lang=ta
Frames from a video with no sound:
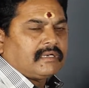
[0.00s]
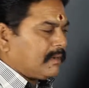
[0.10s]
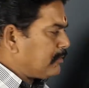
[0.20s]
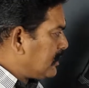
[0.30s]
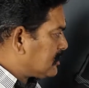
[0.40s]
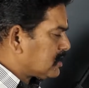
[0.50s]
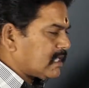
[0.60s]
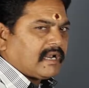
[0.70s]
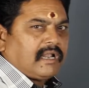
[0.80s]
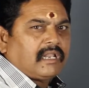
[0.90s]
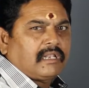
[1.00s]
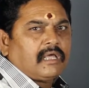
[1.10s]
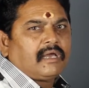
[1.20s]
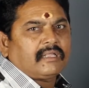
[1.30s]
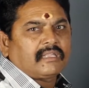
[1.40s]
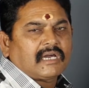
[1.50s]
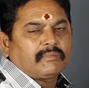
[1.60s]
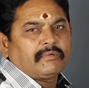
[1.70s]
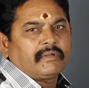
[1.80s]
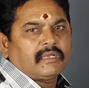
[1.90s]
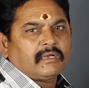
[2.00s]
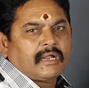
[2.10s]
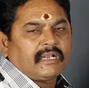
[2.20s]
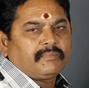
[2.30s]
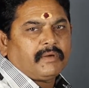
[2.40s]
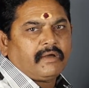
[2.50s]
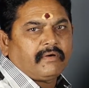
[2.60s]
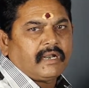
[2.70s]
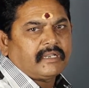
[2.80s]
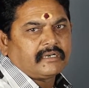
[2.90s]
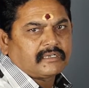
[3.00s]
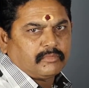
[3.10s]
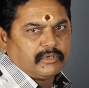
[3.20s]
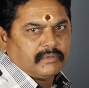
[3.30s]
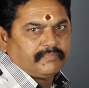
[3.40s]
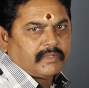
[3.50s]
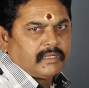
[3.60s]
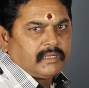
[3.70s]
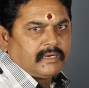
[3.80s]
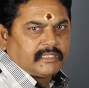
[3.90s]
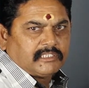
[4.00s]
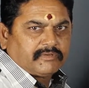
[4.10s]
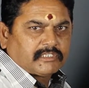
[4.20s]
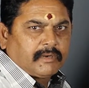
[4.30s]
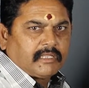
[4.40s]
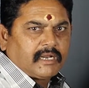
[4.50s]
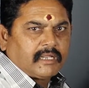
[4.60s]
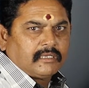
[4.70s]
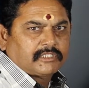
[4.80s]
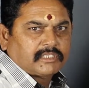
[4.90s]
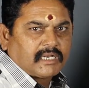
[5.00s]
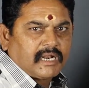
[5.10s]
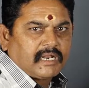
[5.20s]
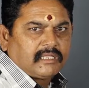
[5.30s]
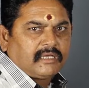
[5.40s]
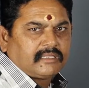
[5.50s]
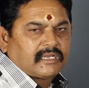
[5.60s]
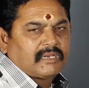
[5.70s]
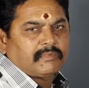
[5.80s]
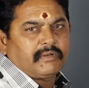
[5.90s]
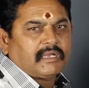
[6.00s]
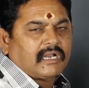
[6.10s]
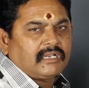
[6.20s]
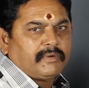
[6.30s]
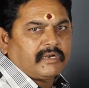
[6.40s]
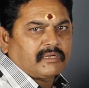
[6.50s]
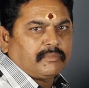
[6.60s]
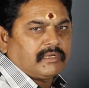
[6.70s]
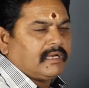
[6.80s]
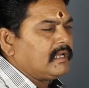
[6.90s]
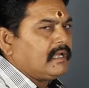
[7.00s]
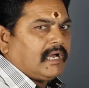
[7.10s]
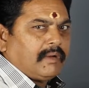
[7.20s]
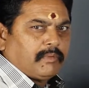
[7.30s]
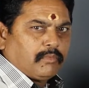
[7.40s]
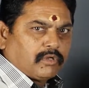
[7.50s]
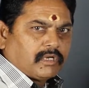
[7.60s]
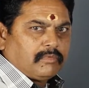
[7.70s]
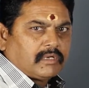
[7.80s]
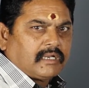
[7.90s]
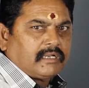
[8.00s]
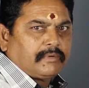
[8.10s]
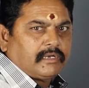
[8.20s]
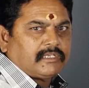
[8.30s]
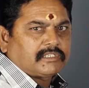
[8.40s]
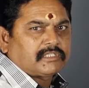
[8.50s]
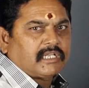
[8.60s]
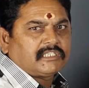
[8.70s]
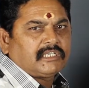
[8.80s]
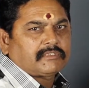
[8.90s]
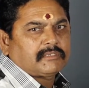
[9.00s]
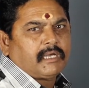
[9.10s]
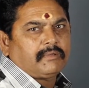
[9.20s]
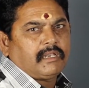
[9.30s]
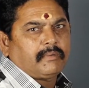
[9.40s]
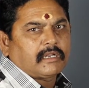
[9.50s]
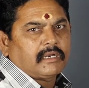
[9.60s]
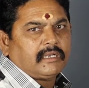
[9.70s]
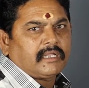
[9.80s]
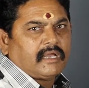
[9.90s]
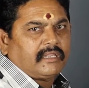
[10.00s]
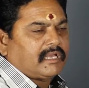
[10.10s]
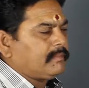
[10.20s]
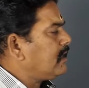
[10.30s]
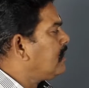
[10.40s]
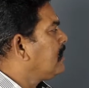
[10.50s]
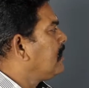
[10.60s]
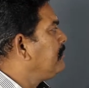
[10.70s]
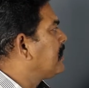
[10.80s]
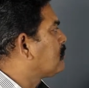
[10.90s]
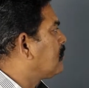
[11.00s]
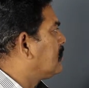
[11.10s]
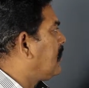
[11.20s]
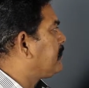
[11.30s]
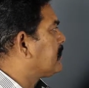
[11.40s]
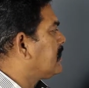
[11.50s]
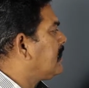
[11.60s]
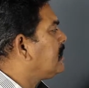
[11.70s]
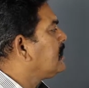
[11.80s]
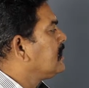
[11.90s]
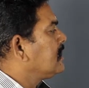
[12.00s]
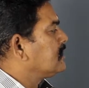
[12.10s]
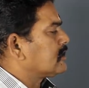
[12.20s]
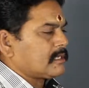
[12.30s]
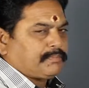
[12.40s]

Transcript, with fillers: நம்முடைய சித்திரகளால் தான் அந்த கர்ம வினையை கண்டிப்பாக அவங்களால எடுக்க முடியும் அந்த ஜீவசமாதியான சித்தர்களால் தான் அந்த கர்ம வினையை கண்டிப்பாக எடுக்க முடியும் அப்போ முழுக்க முழுக்க என்ன பண்ணால் சித்தர் ஜீவசமாதி வழிபாடுகளை நீங்கள் அதிகமாக மேற்கொள்ளணும் அப்போ தான் இந்த